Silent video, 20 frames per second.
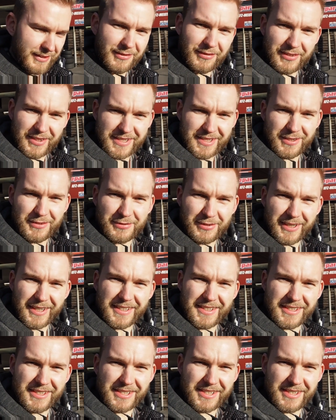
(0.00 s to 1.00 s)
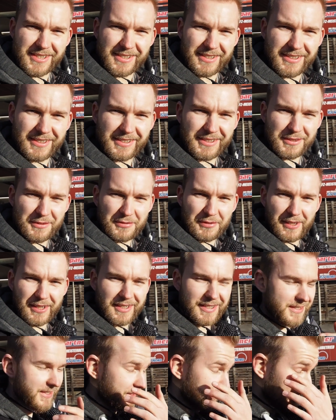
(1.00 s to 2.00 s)
Wir sind fertig. Die
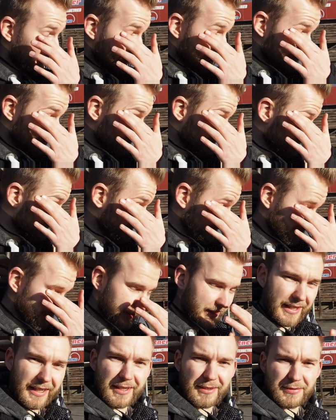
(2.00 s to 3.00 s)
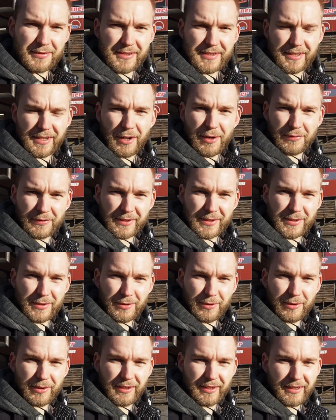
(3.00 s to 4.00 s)
Felgen sind drauf. Reifen sind
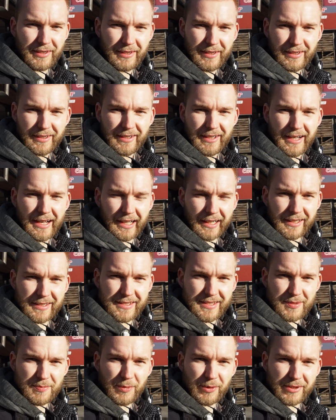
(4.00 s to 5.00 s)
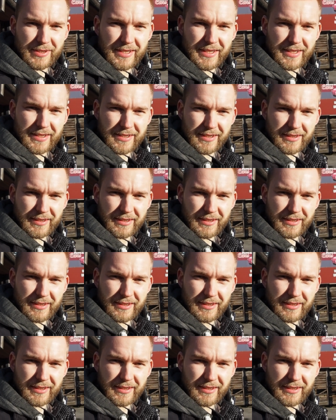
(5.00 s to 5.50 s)
aufgezogen. Alles ist montiert.